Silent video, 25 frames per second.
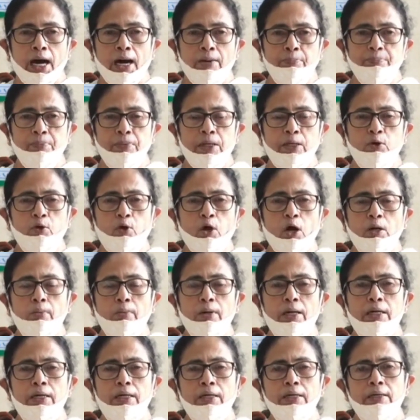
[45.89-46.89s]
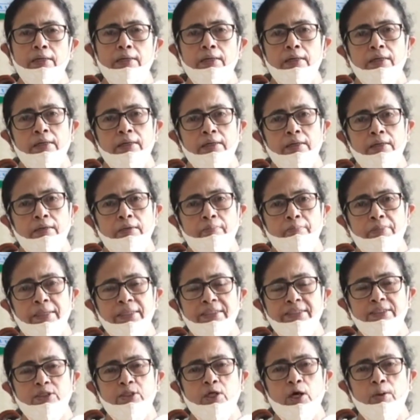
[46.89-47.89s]
আপনার ঘরবাড়ি
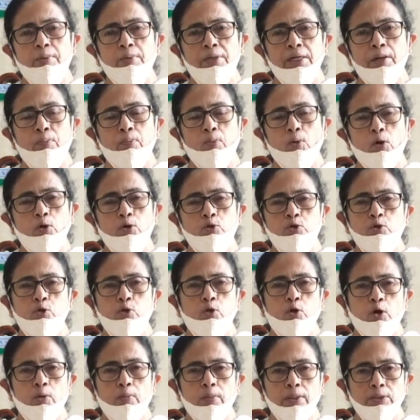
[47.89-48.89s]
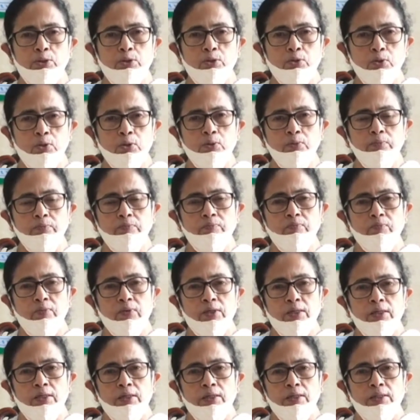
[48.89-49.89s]
বেচতে হবে না পড়াশুনো করবার জন্য
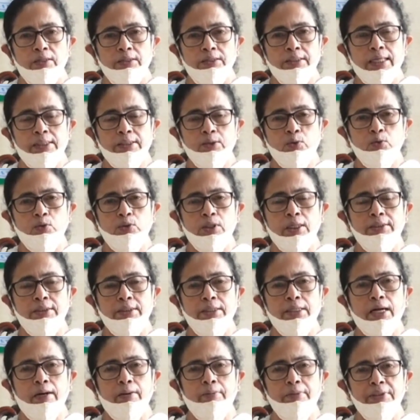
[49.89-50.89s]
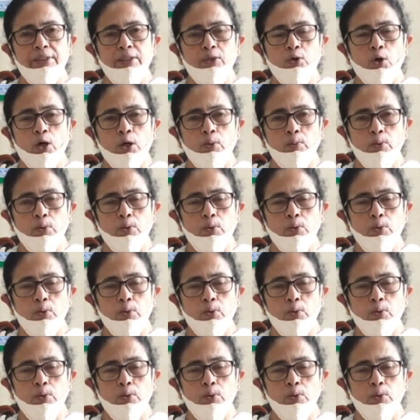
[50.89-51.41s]
ছাত্রছাত্রীরা আমাদের গর্ব